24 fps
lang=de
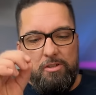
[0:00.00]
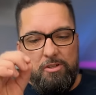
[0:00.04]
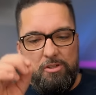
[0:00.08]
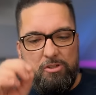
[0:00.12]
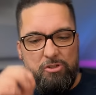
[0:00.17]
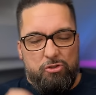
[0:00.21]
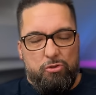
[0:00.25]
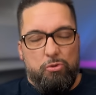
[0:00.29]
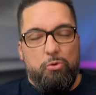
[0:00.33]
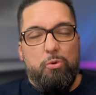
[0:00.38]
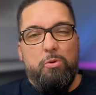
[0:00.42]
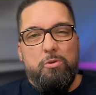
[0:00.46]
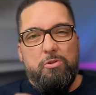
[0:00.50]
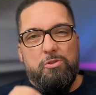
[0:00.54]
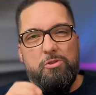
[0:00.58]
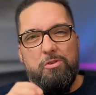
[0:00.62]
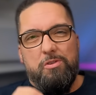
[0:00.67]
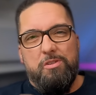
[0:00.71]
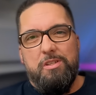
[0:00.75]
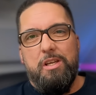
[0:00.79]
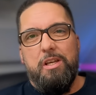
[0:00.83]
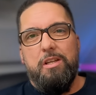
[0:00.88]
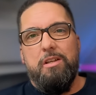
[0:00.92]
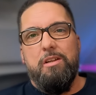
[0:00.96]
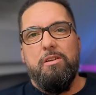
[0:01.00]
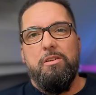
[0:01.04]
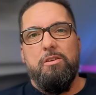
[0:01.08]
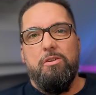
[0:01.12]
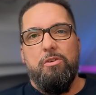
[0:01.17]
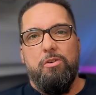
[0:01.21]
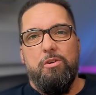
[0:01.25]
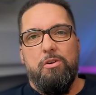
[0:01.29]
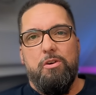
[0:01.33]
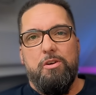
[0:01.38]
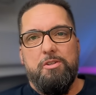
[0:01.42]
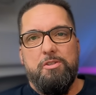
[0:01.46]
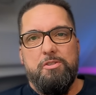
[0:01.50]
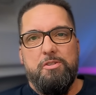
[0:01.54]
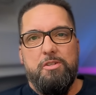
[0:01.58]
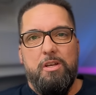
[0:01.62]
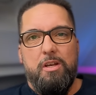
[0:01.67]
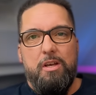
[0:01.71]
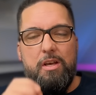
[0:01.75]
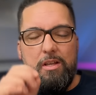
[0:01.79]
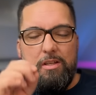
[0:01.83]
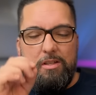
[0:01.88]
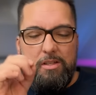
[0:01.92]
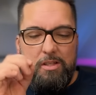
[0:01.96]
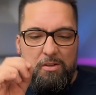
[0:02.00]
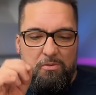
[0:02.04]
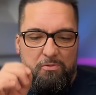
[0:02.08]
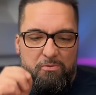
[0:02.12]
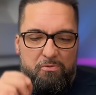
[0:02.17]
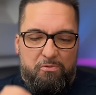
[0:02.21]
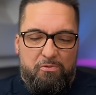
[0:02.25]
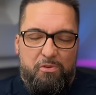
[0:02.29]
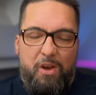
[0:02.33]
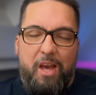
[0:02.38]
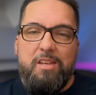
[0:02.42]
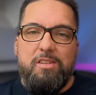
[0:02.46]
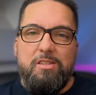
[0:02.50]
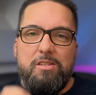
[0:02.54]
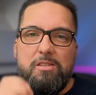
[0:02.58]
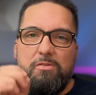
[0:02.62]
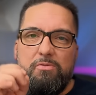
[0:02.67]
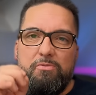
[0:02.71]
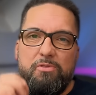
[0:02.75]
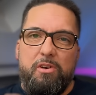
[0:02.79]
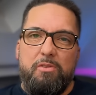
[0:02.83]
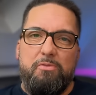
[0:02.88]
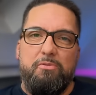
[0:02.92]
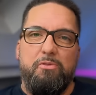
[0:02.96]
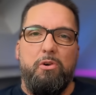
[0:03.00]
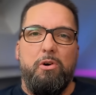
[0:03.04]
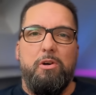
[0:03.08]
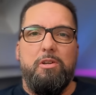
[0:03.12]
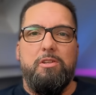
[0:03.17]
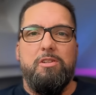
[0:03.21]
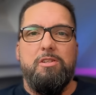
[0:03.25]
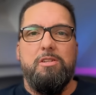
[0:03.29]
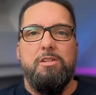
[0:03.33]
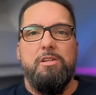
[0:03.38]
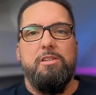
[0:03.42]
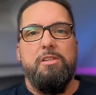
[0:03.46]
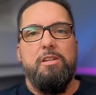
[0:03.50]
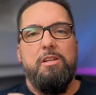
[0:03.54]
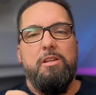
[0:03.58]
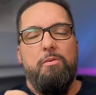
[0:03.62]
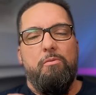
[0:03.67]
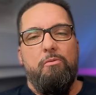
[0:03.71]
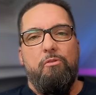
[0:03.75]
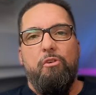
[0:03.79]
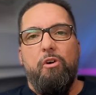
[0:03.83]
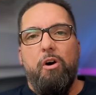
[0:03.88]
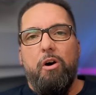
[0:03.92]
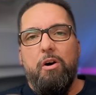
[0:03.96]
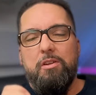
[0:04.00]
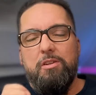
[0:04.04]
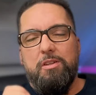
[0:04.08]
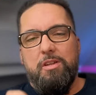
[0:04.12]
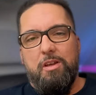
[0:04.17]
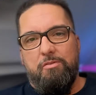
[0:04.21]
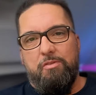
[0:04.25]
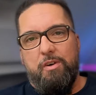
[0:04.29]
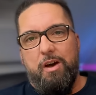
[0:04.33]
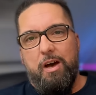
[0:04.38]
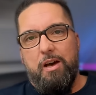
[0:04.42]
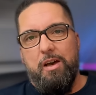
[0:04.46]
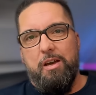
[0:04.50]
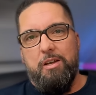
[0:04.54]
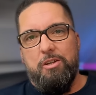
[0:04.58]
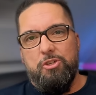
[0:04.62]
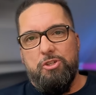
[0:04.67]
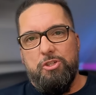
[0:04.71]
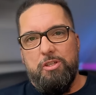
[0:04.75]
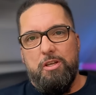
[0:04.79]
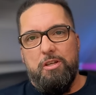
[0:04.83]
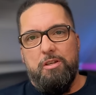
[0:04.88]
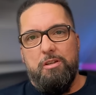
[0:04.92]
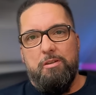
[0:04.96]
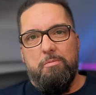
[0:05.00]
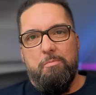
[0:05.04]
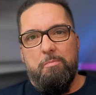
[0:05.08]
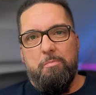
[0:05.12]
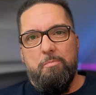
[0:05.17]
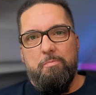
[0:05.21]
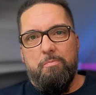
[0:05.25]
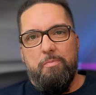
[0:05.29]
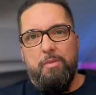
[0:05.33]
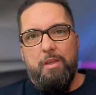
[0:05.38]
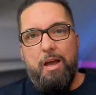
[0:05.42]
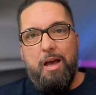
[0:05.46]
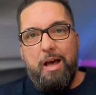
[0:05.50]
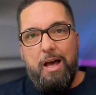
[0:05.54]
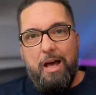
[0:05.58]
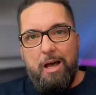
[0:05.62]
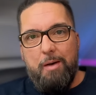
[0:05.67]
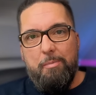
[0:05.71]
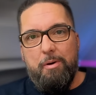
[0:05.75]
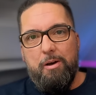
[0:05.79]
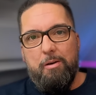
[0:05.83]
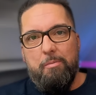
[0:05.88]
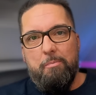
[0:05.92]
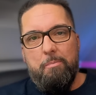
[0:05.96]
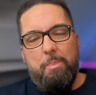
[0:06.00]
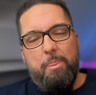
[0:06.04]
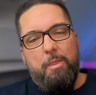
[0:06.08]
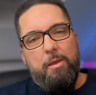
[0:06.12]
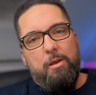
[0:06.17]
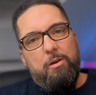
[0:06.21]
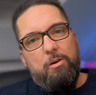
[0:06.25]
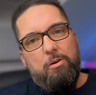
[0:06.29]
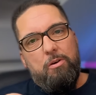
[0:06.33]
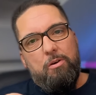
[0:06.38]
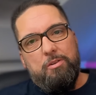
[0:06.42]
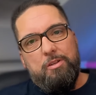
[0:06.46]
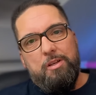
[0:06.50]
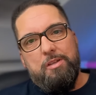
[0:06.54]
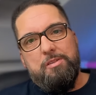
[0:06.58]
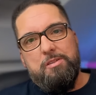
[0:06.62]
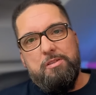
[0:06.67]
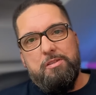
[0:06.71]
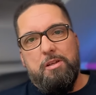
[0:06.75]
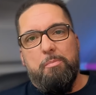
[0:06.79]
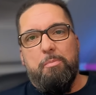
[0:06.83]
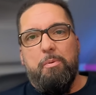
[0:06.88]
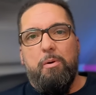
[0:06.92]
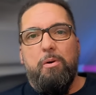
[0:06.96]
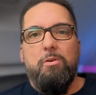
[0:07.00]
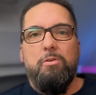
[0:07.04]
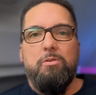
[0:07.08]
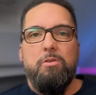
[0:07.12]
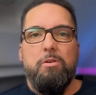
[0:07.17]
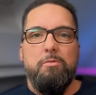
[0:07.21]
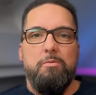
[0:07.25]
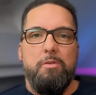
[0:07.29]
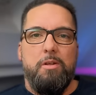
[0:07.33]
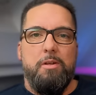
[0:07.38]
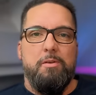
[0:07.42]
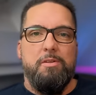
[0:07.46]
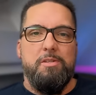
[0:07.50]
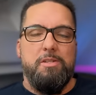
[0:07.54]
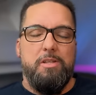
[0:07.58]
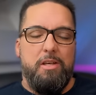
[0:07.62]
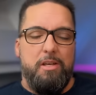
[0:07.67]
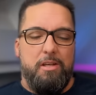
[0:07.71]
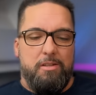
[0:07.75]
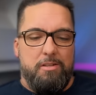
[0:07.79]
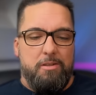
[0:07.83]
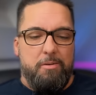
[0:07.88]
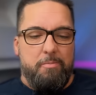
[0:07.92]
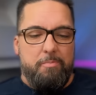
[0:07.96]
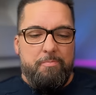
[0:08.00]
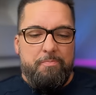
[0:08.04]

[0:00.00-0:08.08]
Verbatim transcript: dass du zu denen gehörst, die fest verwurzelt in dem Wort der Wahrheit stehen. Aber, und das ist der Punkt, um den es geht,